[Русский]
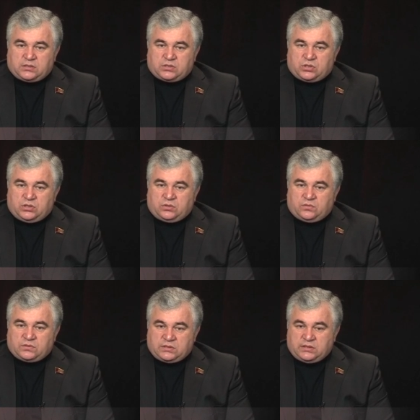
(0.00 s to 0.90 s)
К
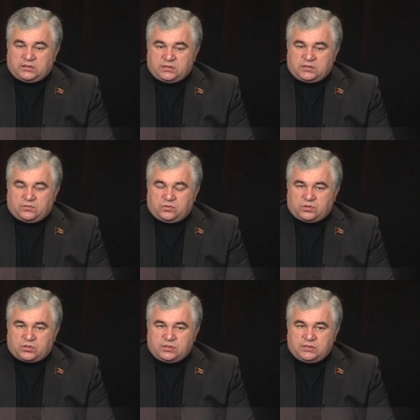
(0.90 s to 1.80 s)
сожалению, вы знаете, на
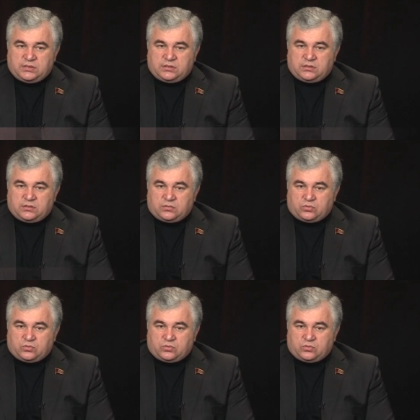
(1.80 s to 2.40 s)
сегодняшний день,